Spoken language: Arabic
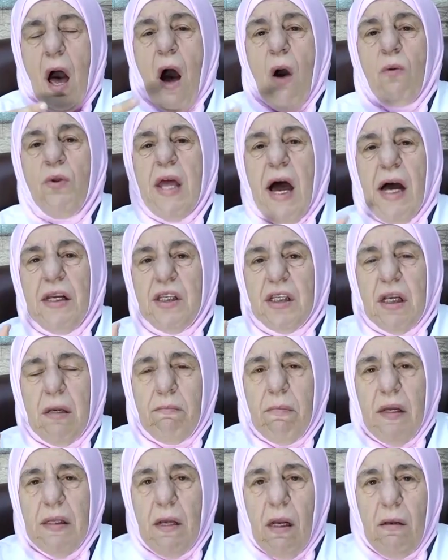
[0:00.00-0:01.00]
أو
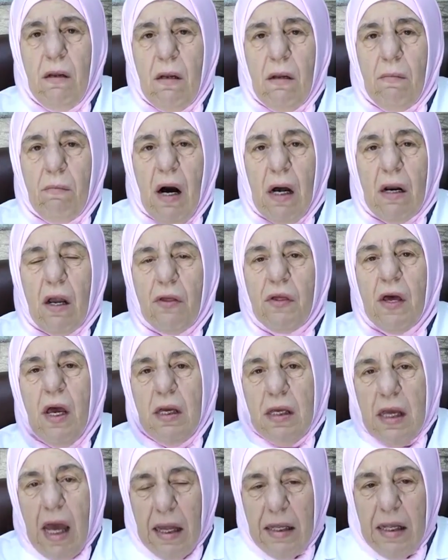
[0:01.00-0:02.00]
ناجين من المرض
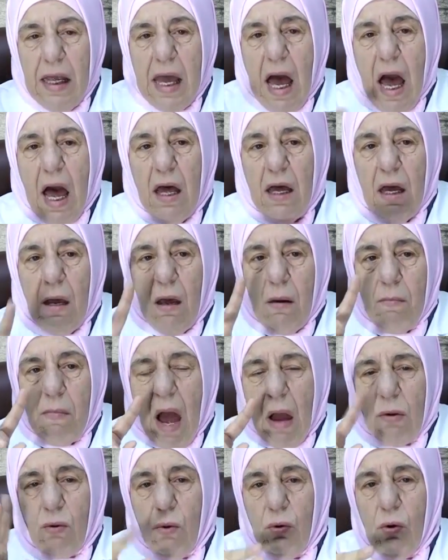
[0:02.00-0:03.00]
يعني يا آه،
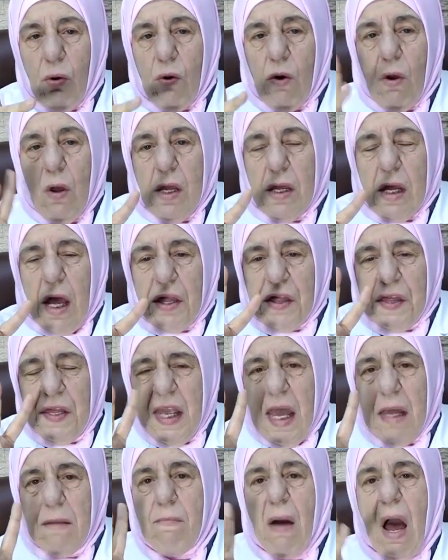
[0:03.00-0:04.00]
ماكو يا
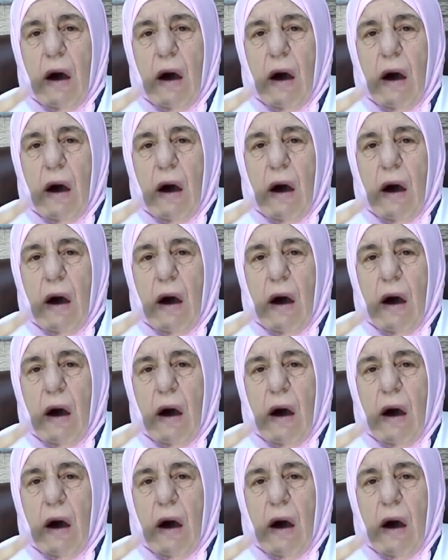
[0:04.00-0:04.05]
اثنين